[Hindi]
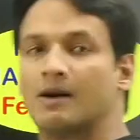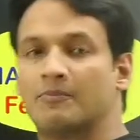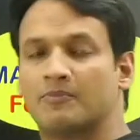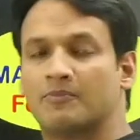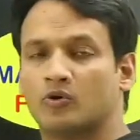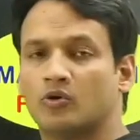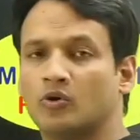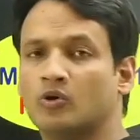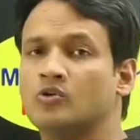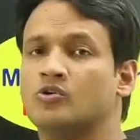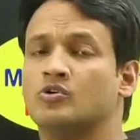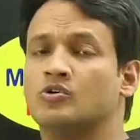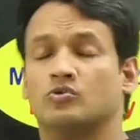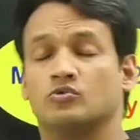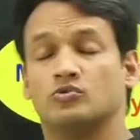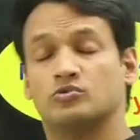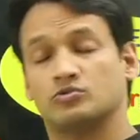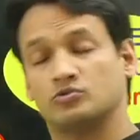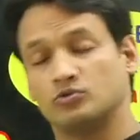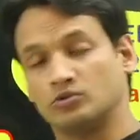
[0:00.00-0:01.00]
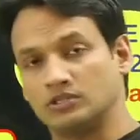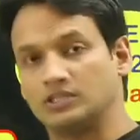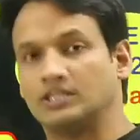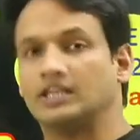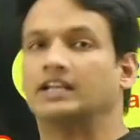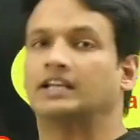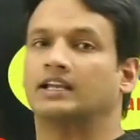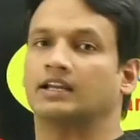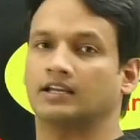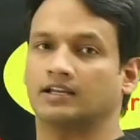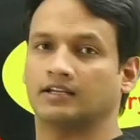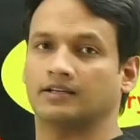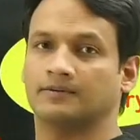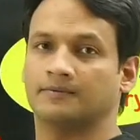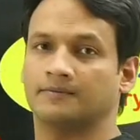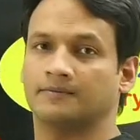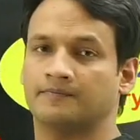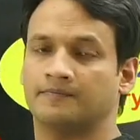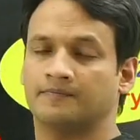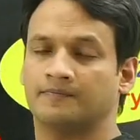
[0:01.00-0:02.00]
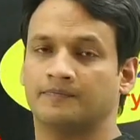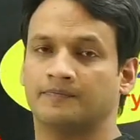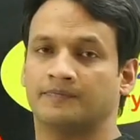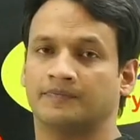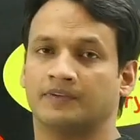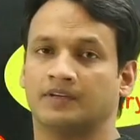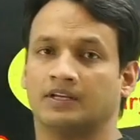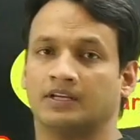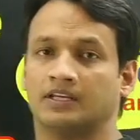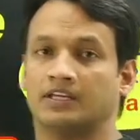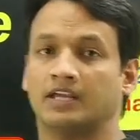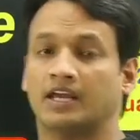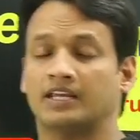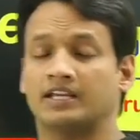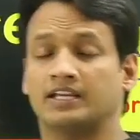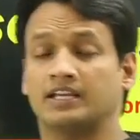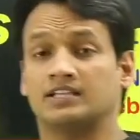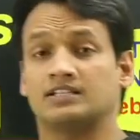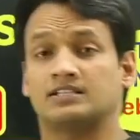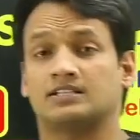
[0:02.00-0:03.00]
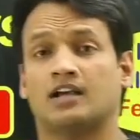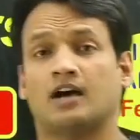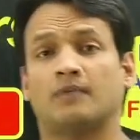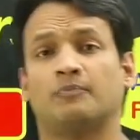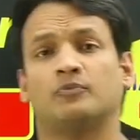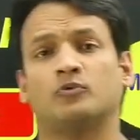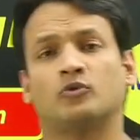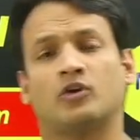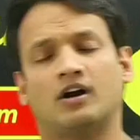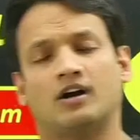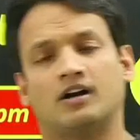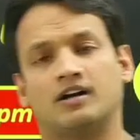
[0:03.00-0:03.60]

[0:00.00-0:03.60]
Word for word: आपको उसको देखें यानी कि इससे आप पूरा